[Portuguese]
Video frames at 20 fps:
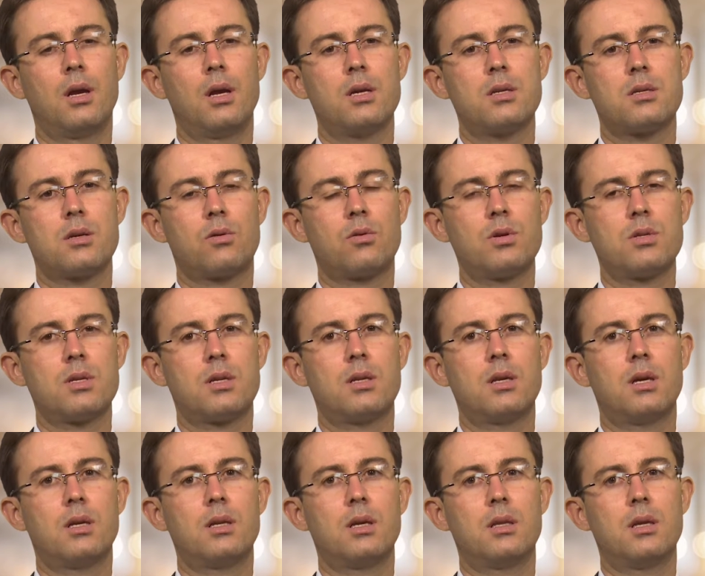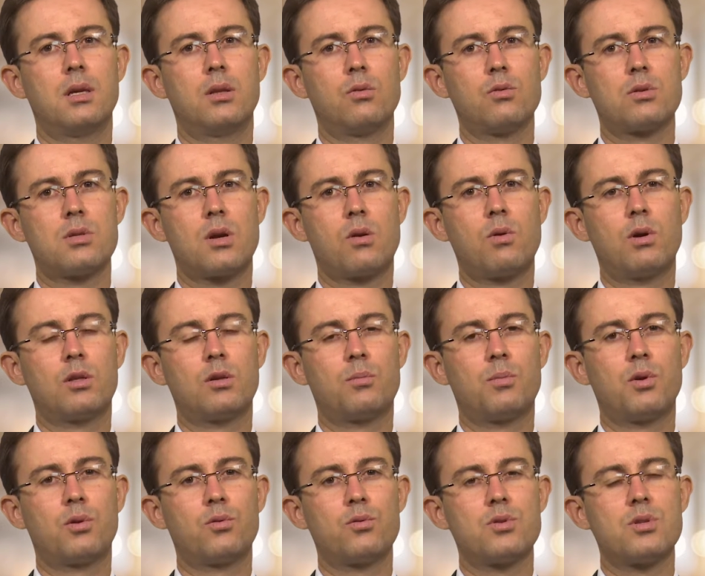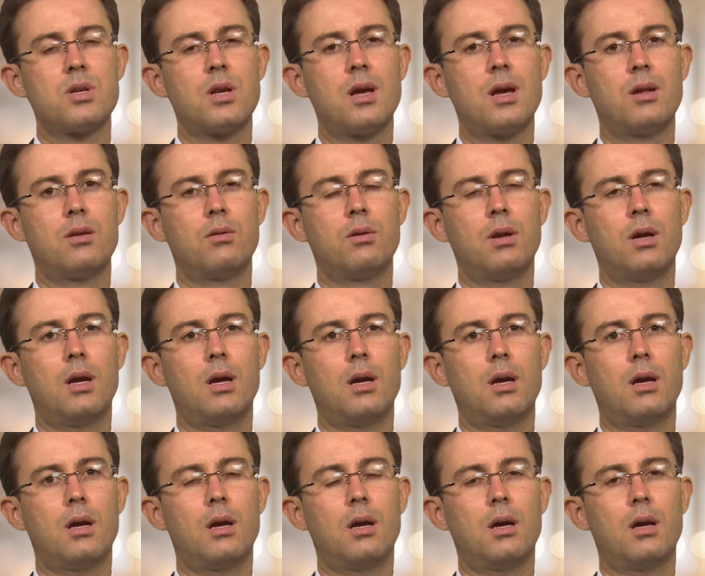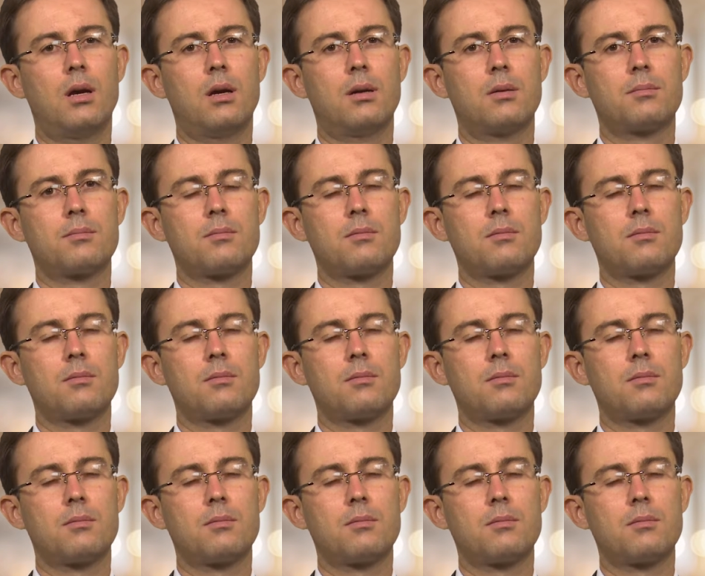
essa coisa da, da, da indústria 4.0, né? A,